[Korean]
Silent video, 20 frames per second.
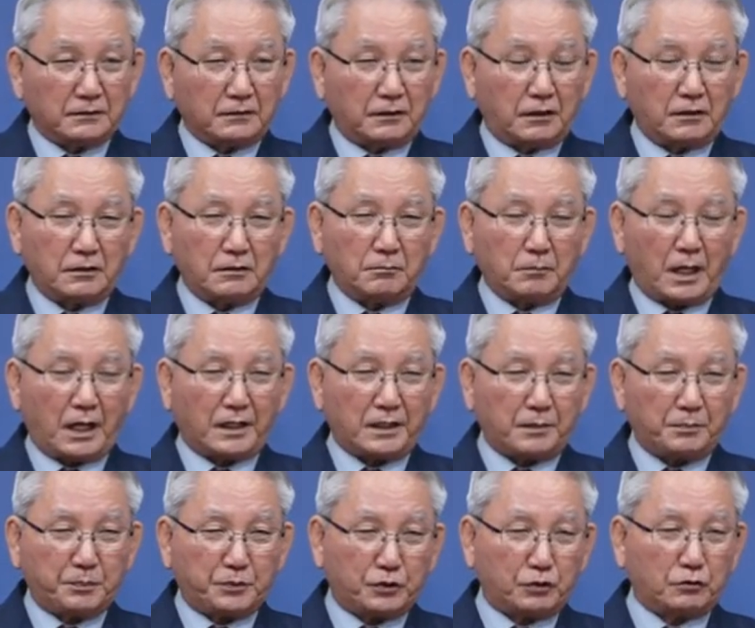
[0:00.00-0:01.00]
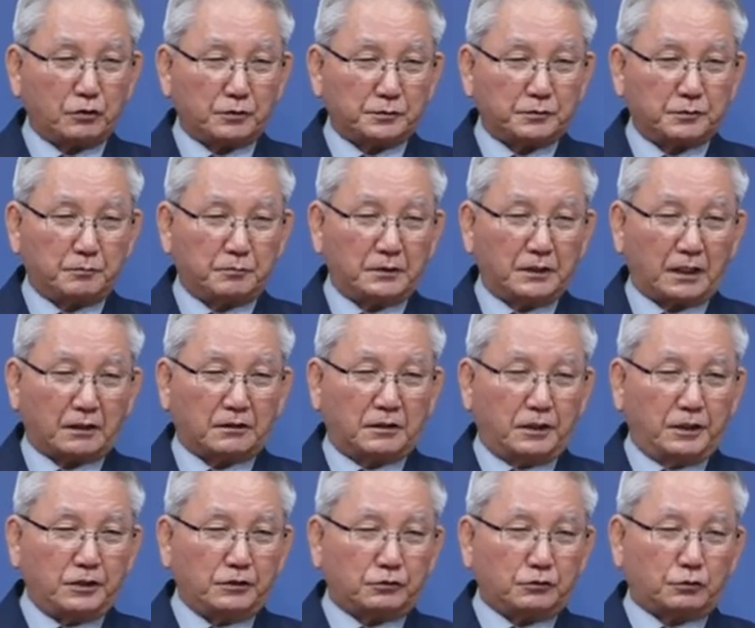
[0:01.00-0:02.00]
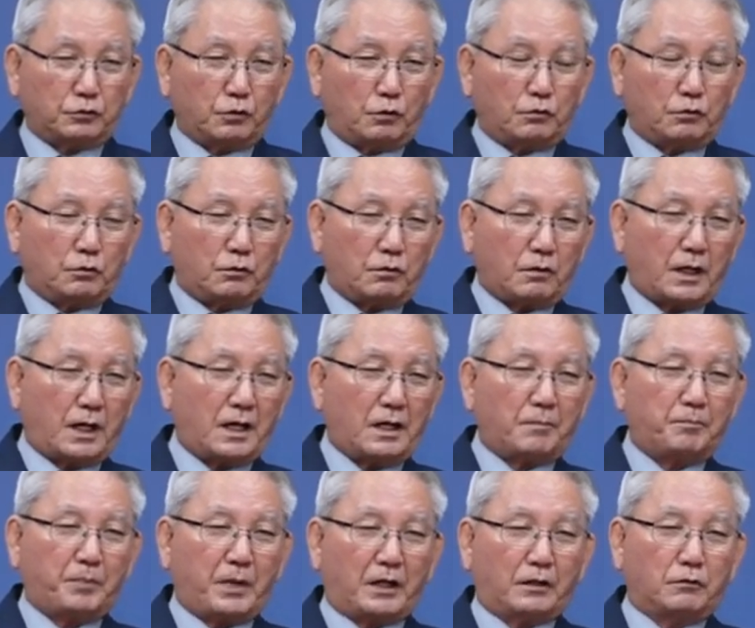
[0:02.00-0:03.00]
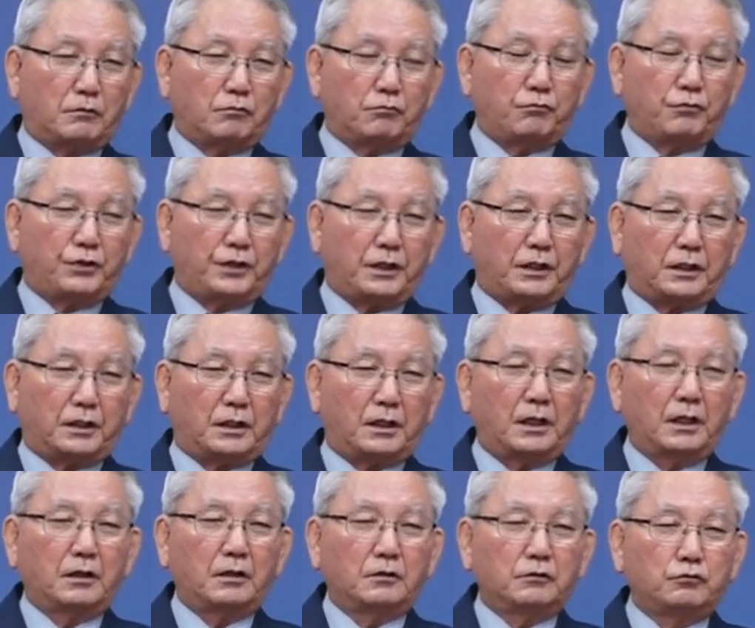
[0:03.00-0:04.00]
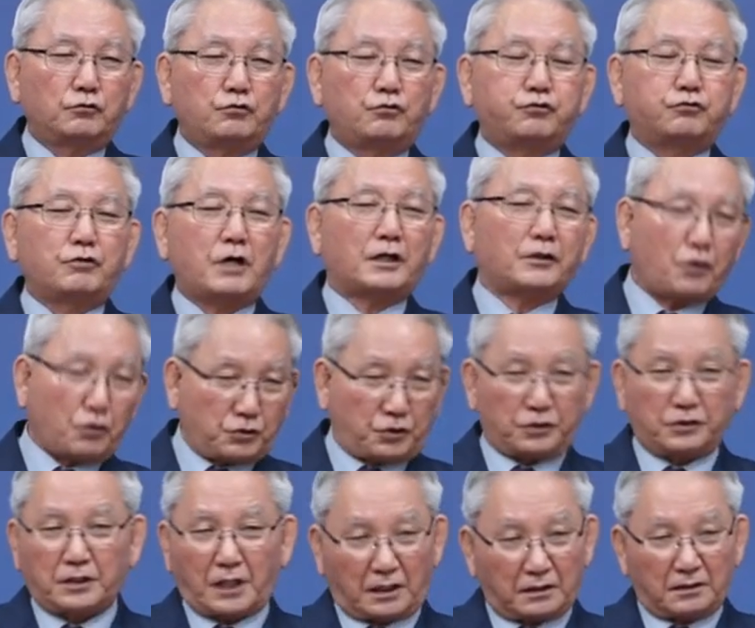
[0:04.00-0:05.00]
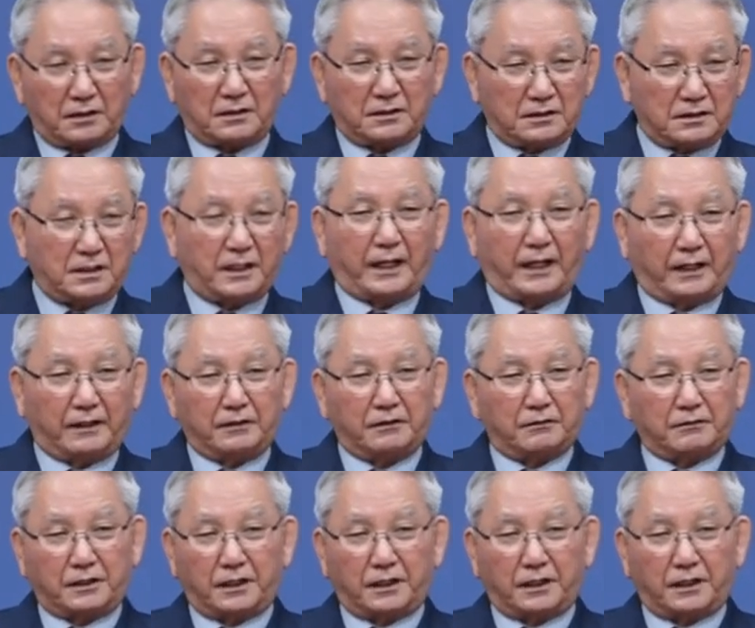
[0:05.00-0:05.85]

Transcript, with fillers: 더많이 필요 없습니다. 그리스도가 바로 우리의 주가 되신다는 거예요.